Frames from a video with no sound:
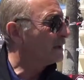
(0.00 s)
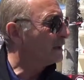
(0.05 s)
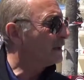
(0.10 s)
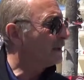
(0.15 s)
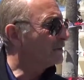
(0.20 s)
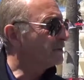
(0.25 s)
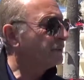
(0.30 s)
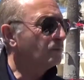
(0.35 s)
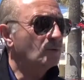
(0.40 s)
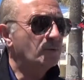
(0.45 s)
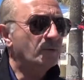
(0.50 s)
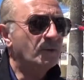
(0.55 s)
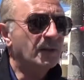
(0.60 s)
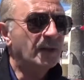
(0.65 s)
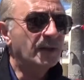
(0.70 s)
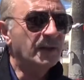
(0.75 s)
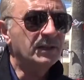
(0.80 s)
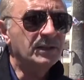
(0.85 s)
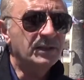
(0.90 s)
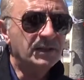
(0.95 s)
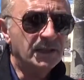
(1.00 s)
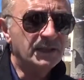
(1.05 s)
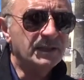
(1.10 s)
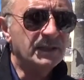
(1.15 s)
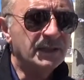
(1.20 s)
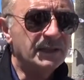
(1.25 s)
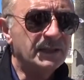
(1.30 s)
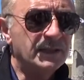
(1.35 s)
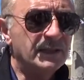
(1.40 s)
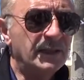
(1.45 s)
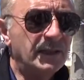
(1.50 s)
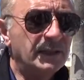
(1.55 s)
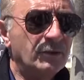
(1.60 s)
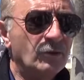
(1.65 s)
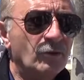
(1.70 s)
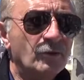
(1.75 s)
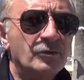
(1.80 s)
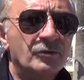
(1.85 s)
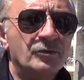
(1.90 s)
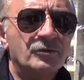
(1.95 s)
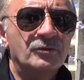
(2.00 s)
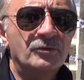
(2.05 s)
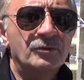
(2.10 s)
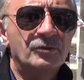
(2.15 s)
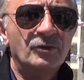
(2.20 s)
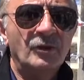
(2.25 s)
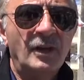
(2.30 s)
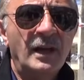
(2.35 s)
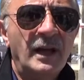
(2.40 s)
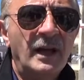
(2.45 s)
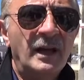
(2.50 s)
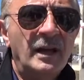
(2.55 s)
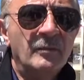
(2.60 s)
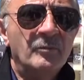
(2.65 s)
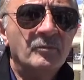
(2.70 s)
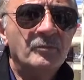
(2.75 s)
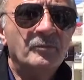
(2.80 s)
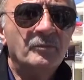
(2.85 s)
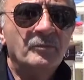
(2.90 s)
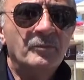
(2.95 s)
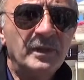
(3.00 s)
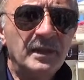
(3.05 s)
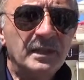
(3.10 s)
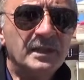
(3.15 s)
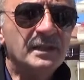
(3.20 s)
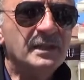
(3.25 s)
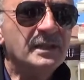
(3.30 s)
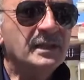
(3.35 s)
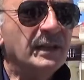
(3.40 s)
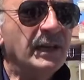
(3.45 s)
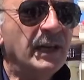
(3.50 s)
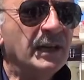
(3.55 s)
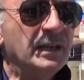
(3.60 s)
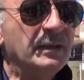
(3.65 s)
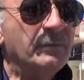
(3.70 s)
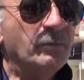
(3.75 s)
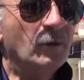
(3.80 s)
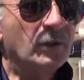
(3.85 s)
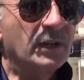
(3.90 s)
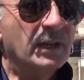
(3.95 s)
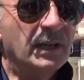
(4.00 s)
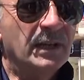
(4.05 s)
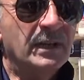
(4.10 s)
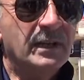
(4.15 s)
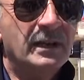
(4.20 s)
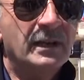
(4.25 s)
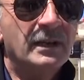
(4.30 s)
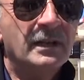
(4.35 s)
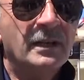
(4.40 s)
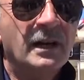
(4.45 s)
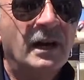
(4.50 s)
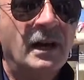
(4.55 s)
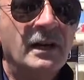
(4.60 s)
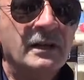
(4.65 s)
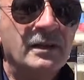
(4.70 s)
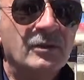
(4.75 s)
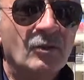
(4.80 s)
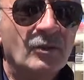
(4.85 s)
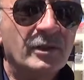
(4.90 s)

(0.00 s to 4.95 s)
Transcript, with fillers: E, hepsi büyük bir gayret içerisinde. Sizler de görüyorsunuz. Biz ekip olarak hangi